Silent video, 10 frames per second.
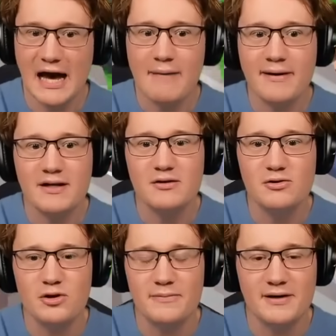arbeiten
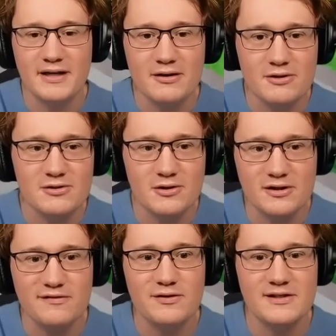und operieren und die sorgt
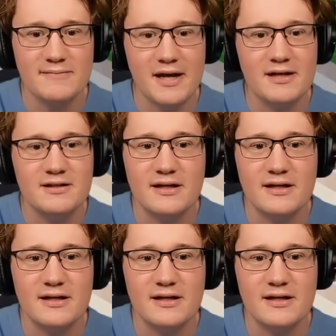dafür, dass am Ende mhm.